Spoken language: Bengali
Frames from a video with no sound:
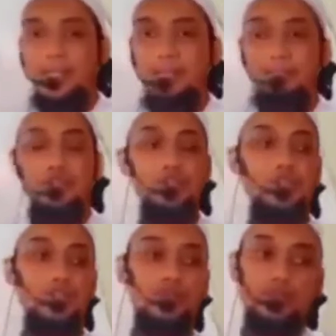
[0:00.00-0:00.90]
ইসালাম বিশ্ব
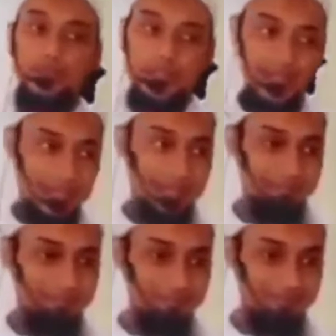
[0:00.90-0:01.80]
শাসন করতে থাকলেন
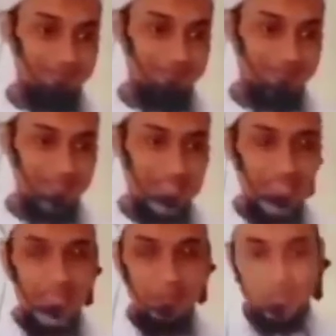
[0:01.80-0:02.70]

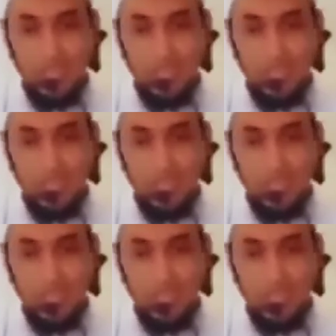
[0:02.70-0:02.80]
এবং